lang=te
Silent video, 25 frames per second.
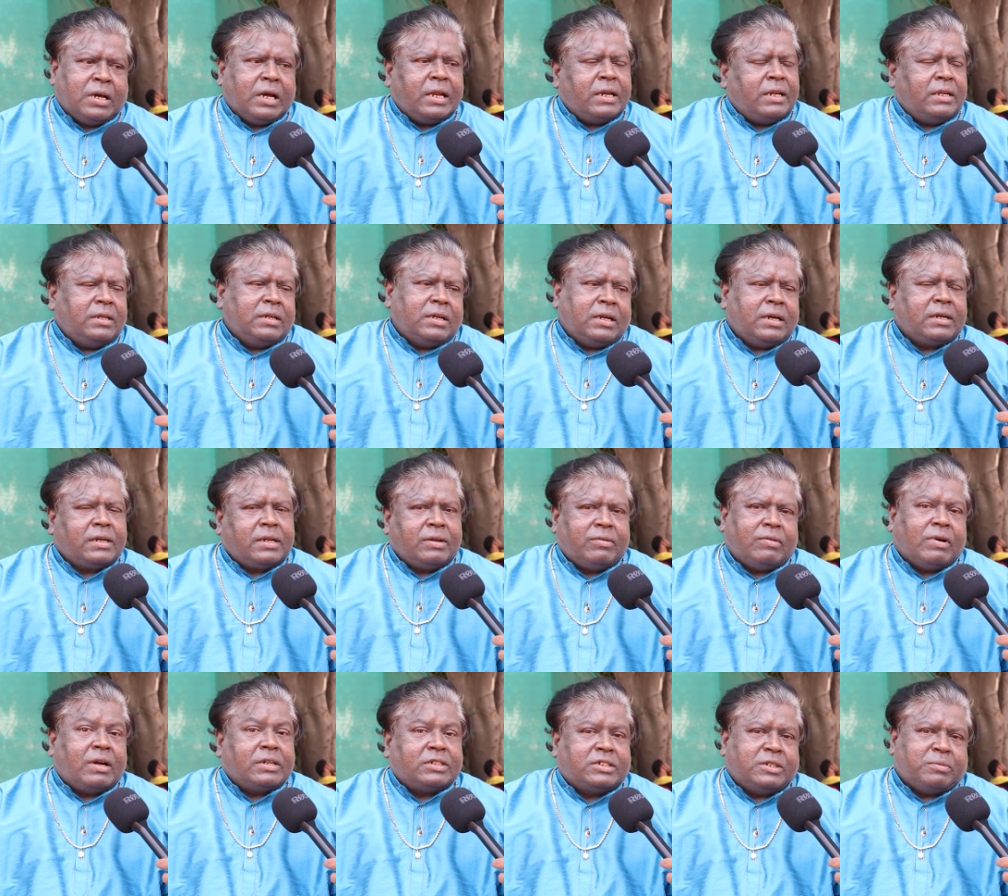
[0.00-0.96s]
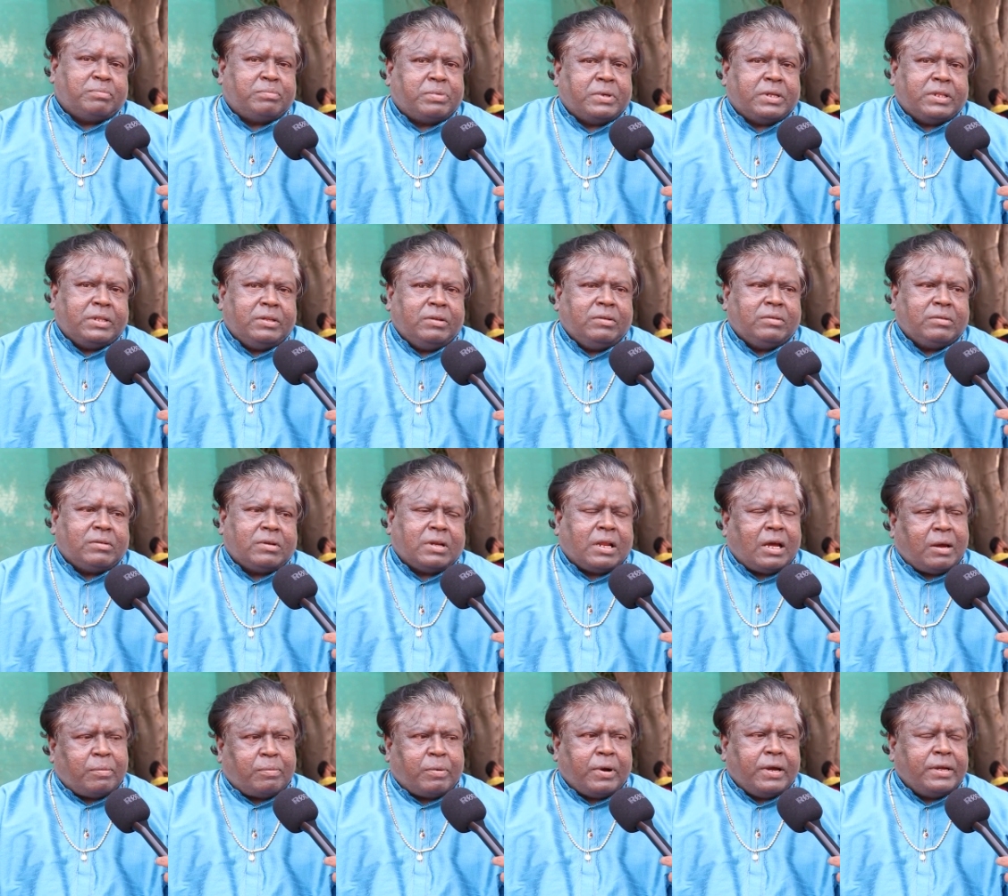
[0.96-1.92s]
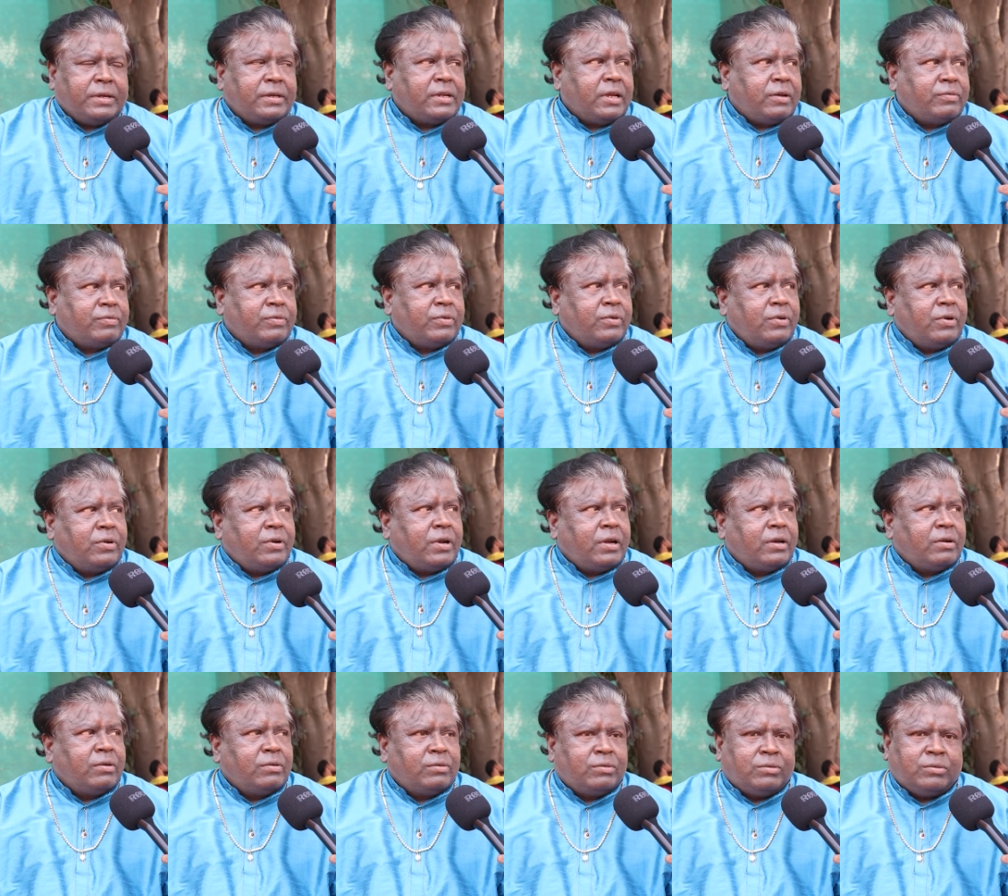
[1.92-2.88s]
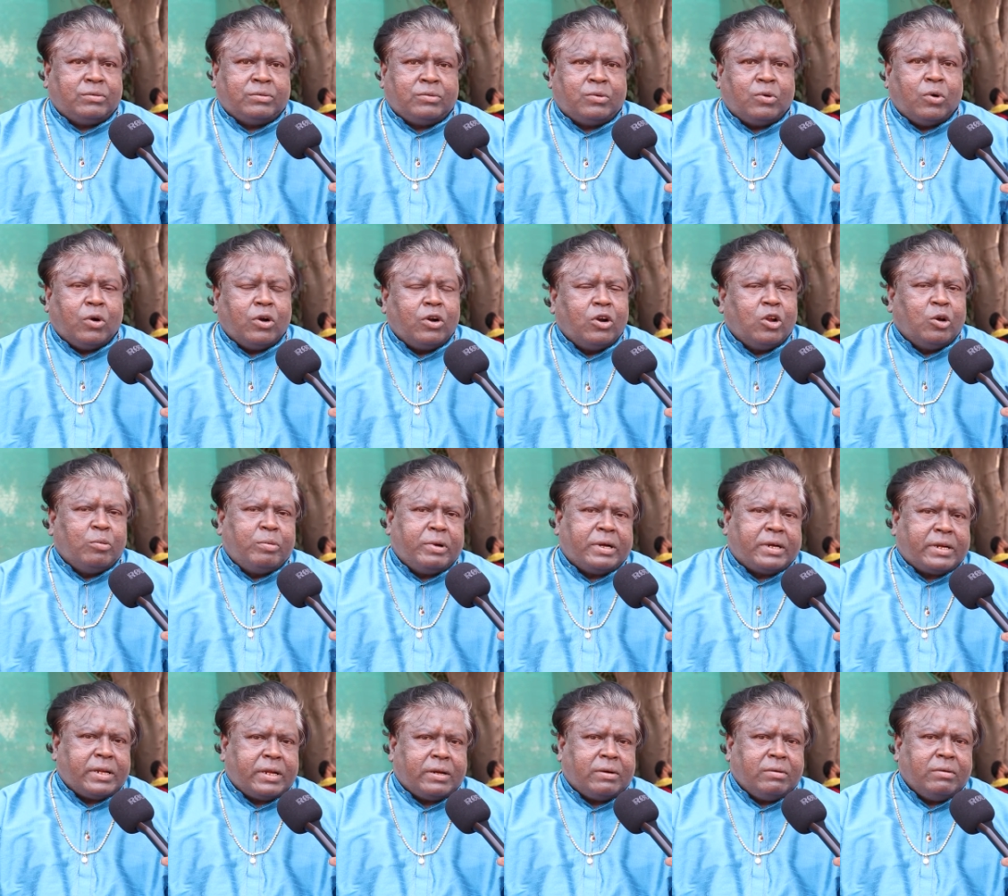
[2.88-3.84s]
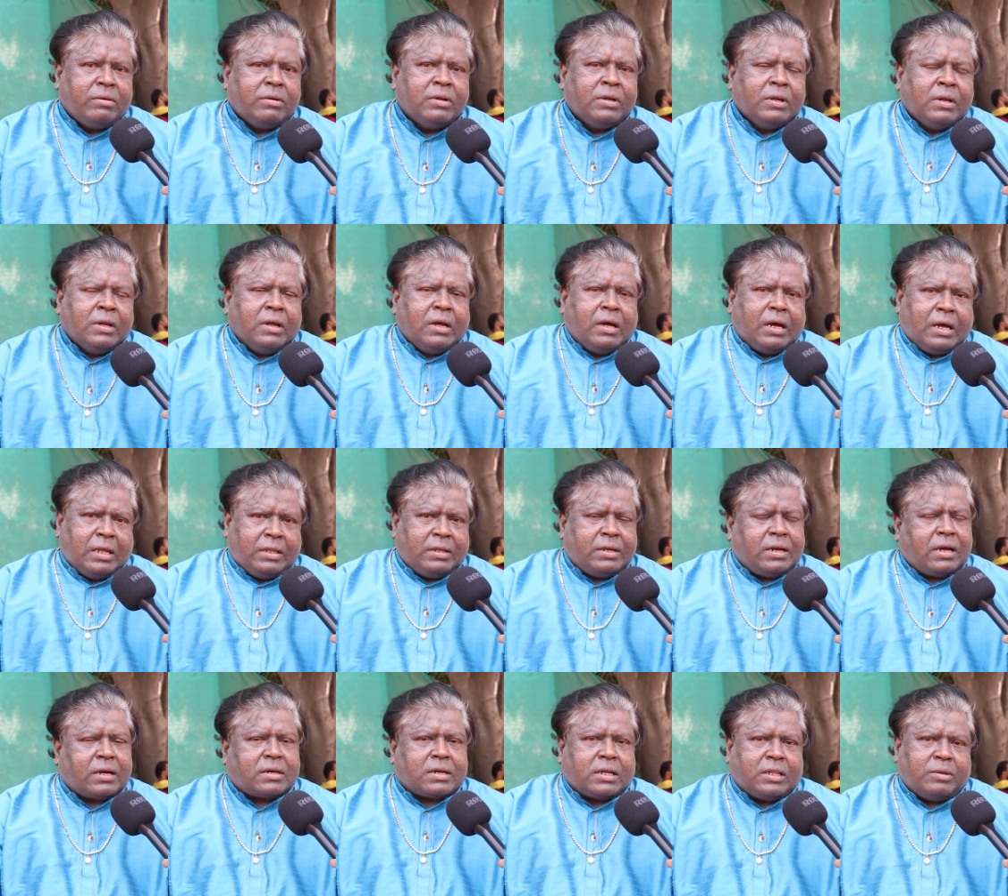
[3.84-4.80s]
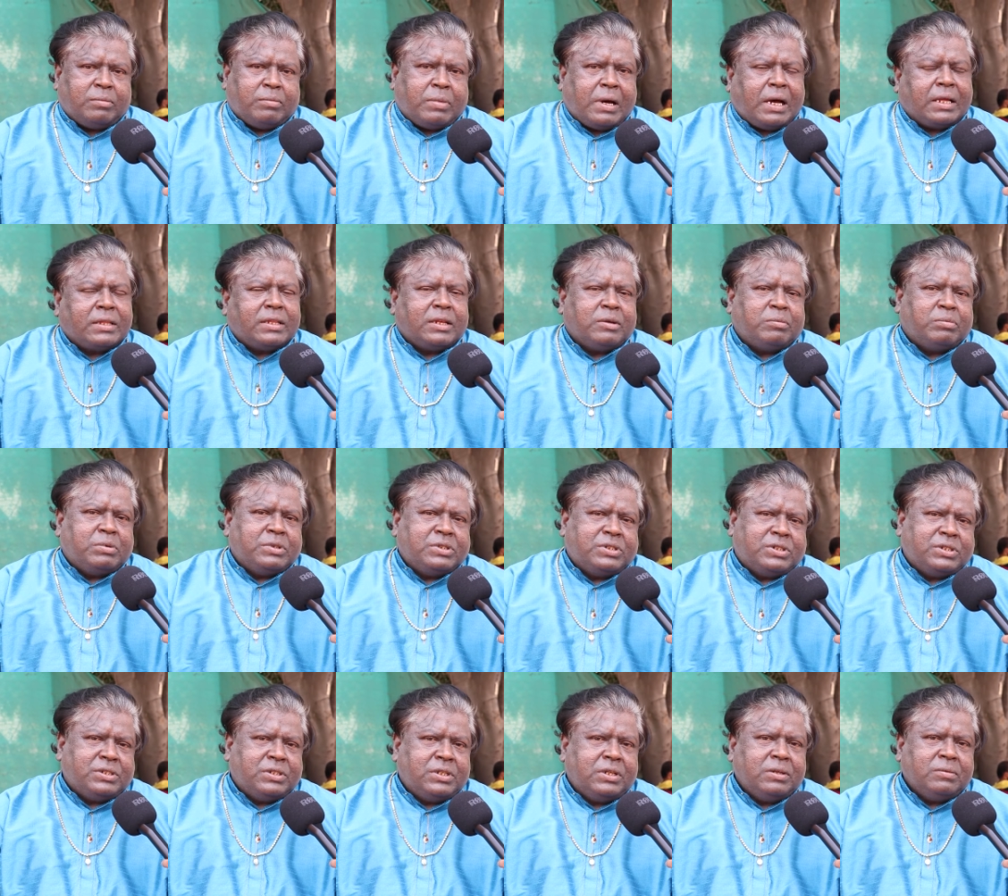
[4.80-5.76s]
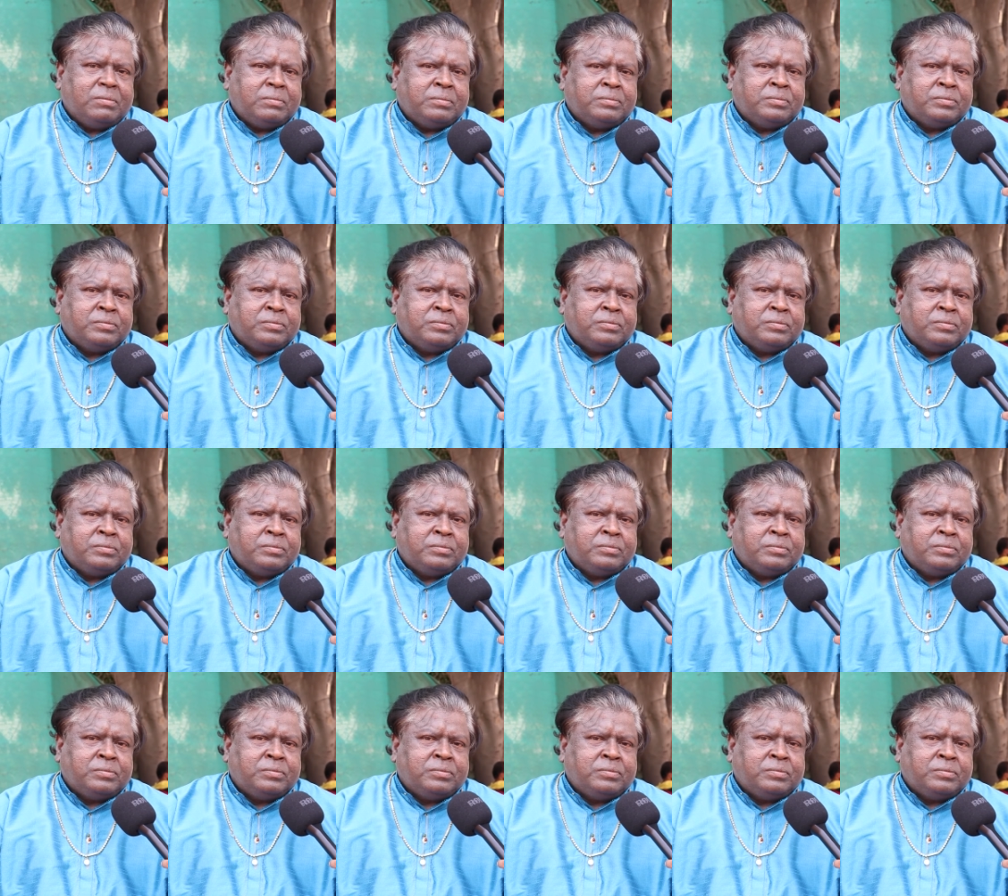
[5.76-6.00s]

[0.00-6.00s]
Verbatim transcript: అని అంటే వాళ్ళు చెప్పేది నా పాయింట్ ఆఫ్ వ్యూలో నన్ను హోల్డ్లో పెట్టారు అది నాకు అది బాధ అనిపించింది